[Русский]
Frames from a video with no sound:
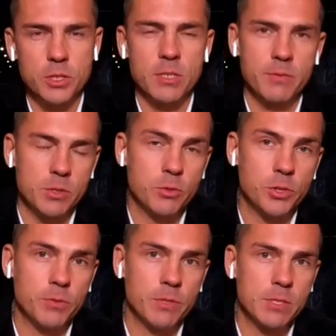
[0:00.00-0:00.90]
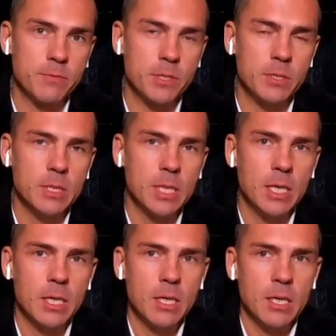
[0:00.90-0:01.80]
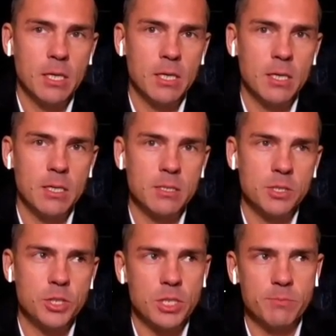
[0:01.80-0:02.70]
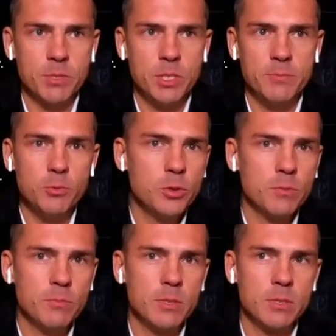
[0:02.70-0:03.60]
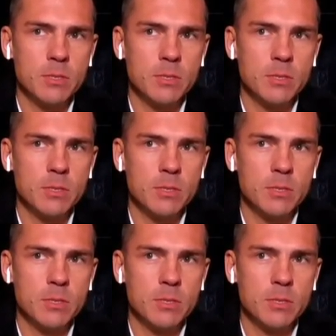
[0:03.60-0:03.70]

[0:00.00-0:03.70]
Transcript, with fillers: соответствующие выставки. Сейчас мы не будем